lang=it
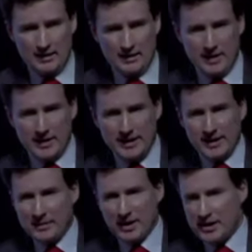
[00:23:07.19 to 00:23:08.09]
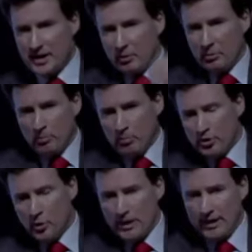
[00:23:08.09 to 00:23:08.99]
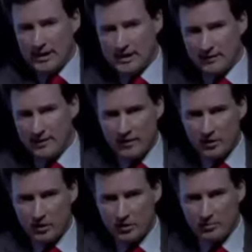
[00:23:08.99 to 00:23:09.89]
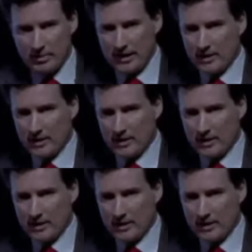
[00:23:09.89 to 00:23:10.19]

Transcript: eh, gli iscritti a medicina erano più di quelli che servivano per,